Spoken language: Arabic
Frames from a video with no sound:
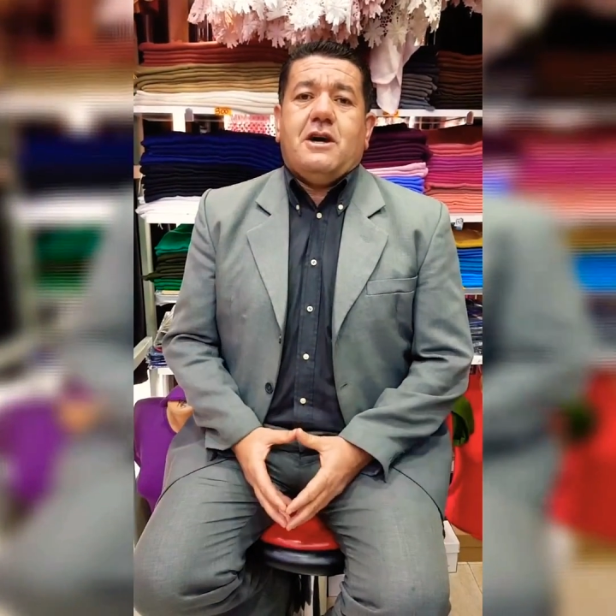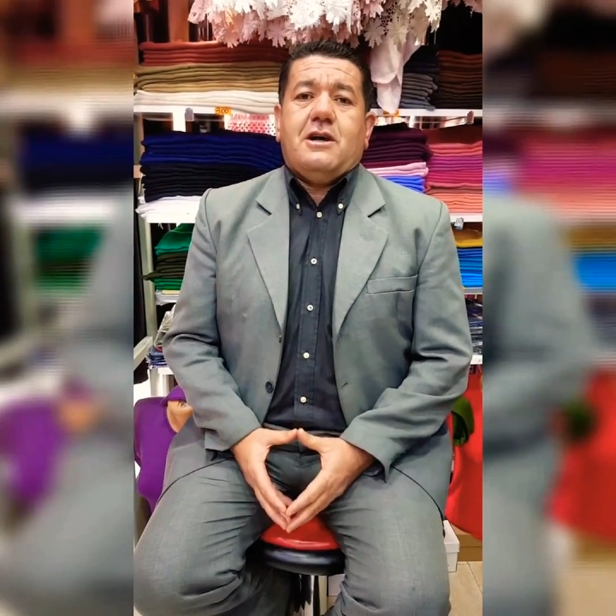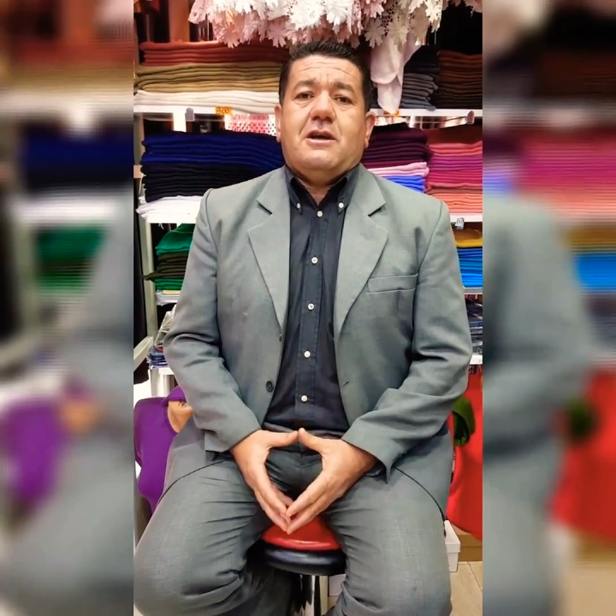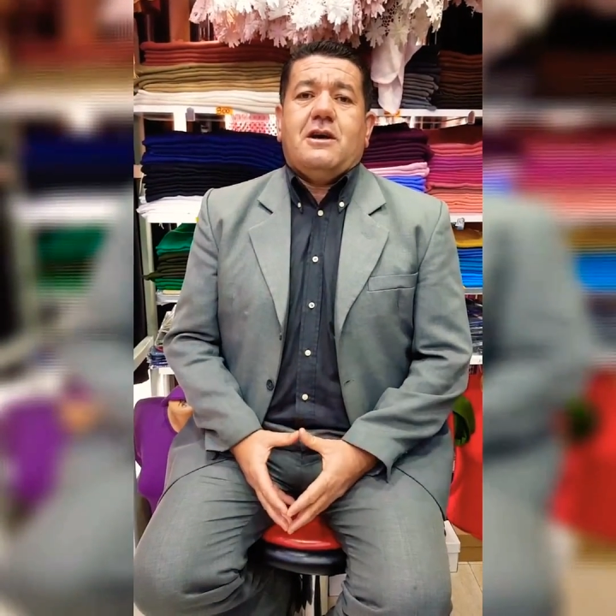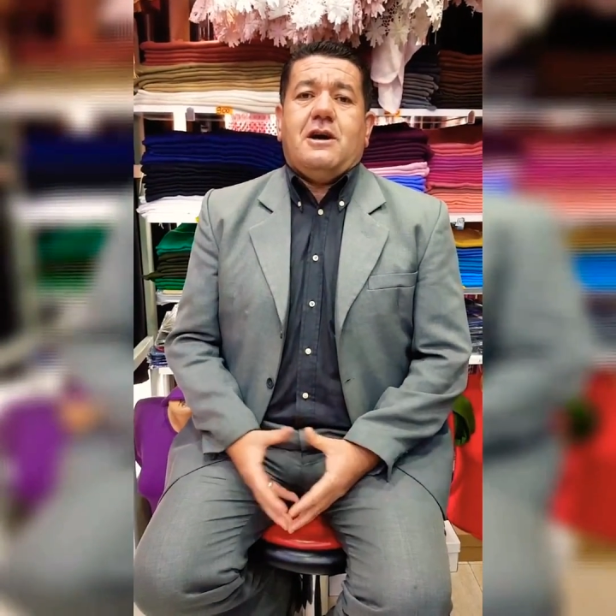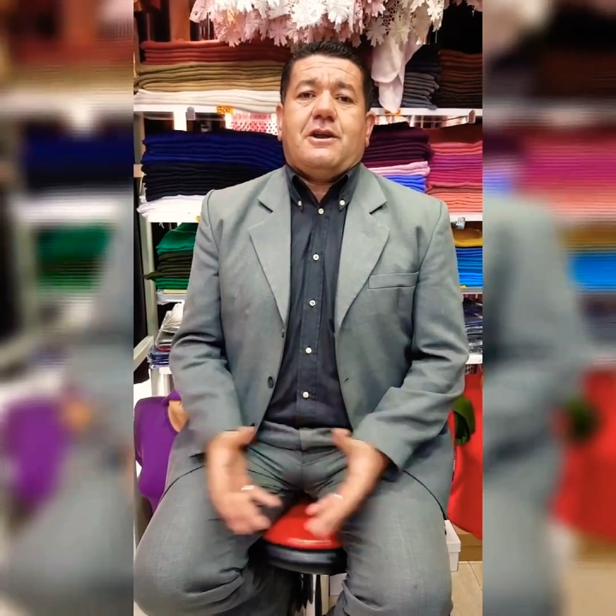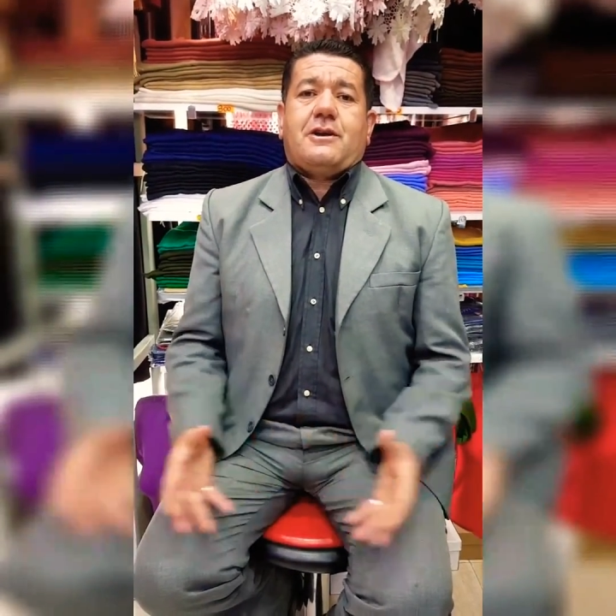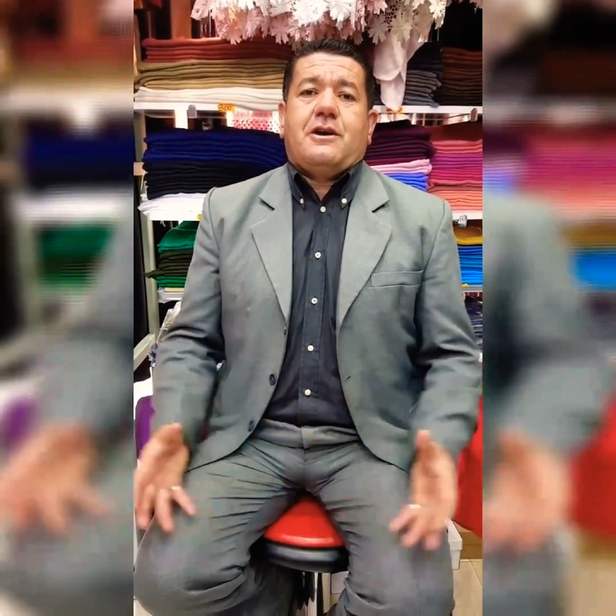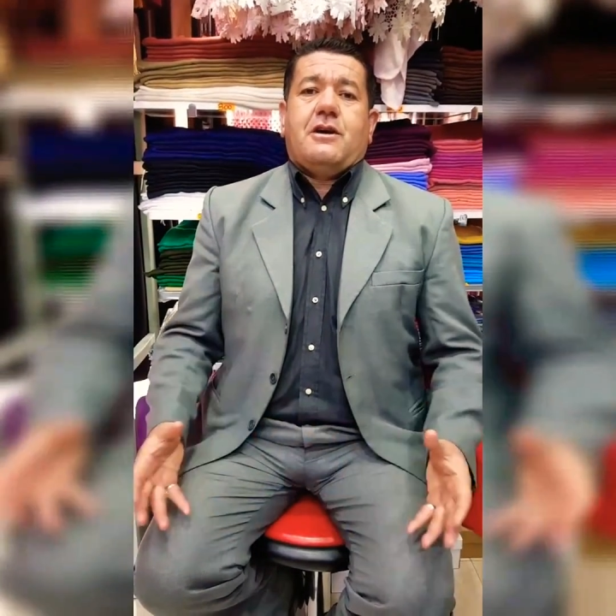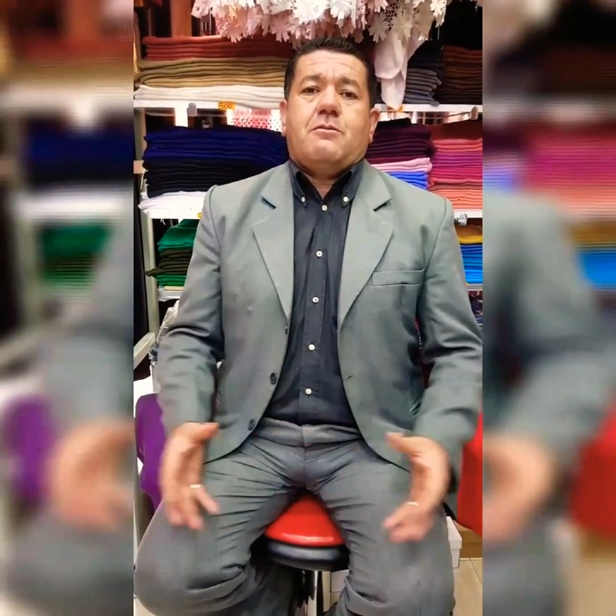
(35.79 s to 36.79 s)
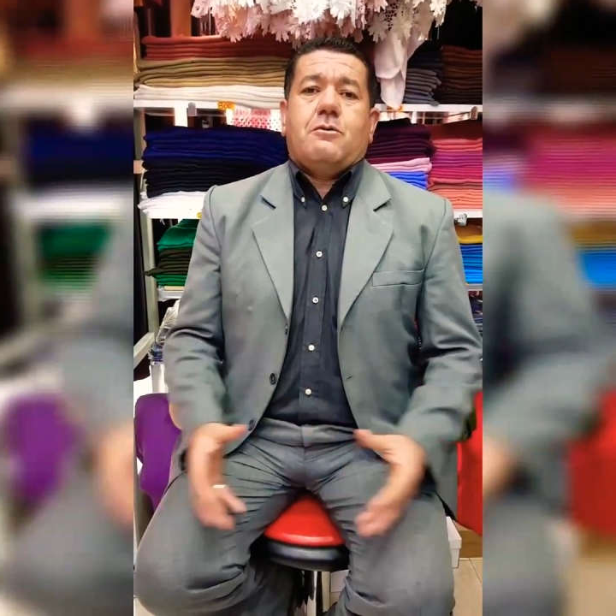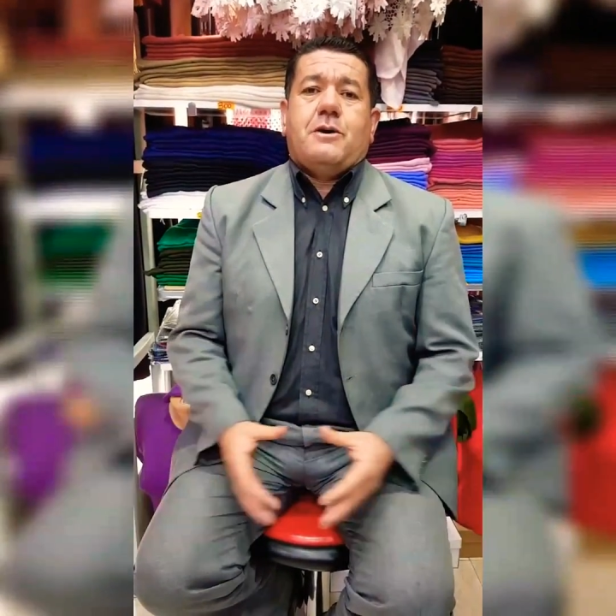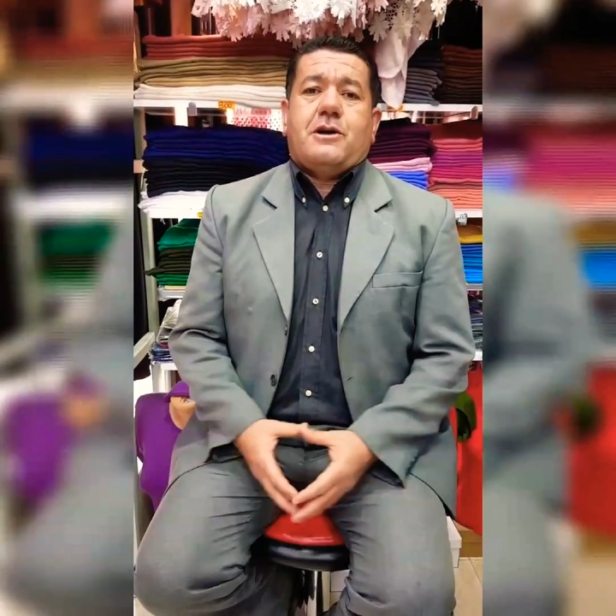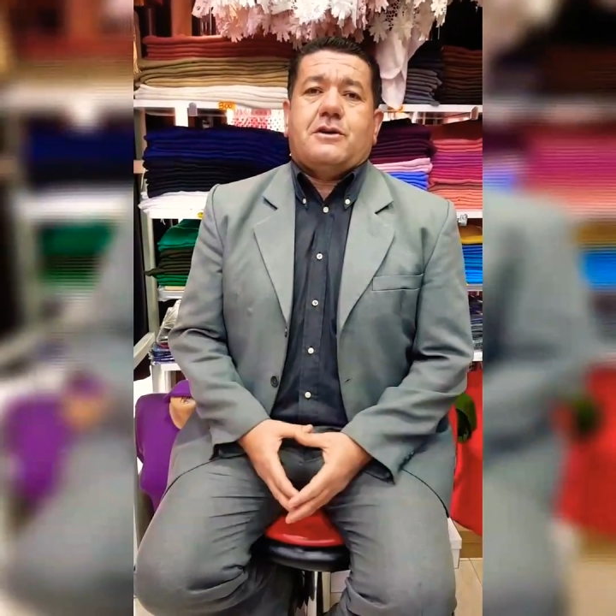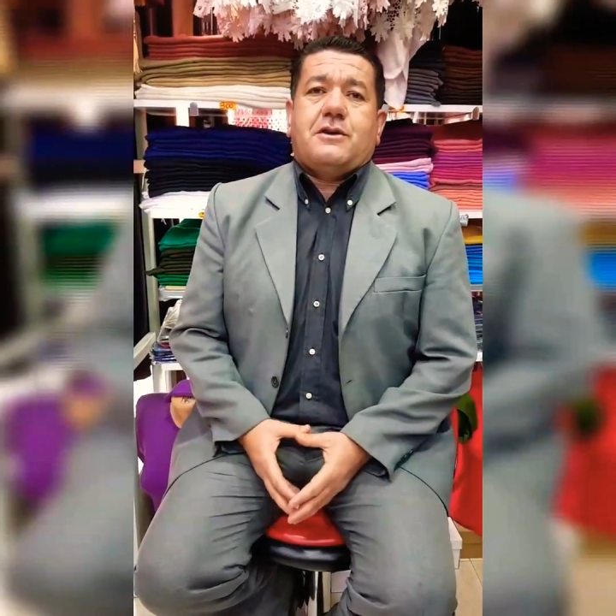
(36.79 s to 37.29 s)
على حرك
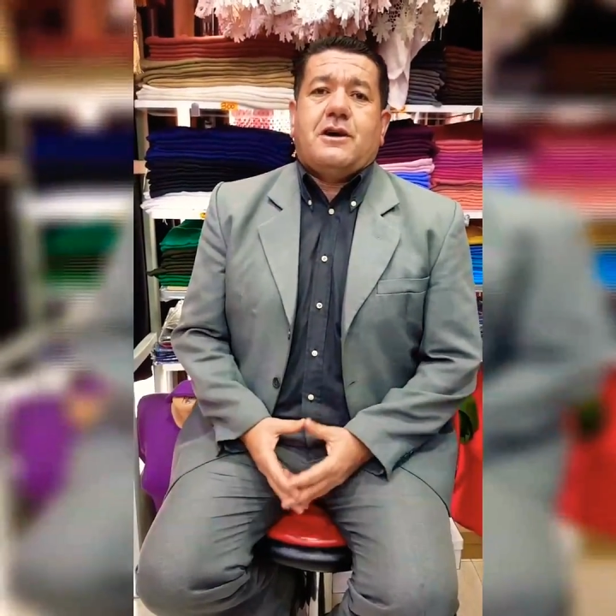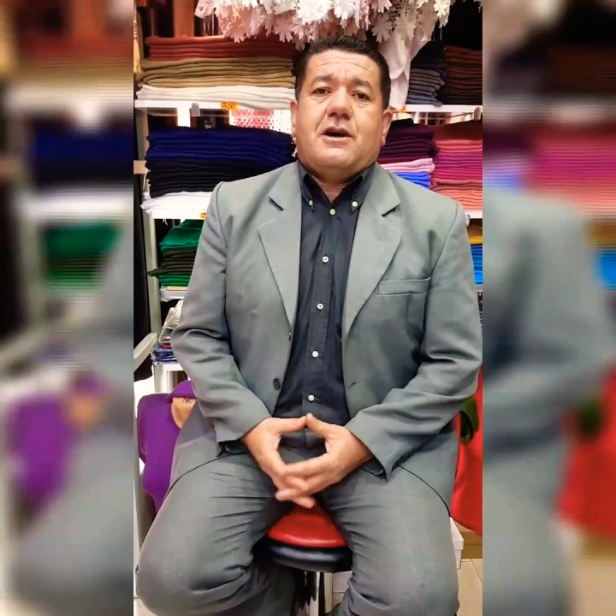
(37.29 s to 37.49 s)
مباراة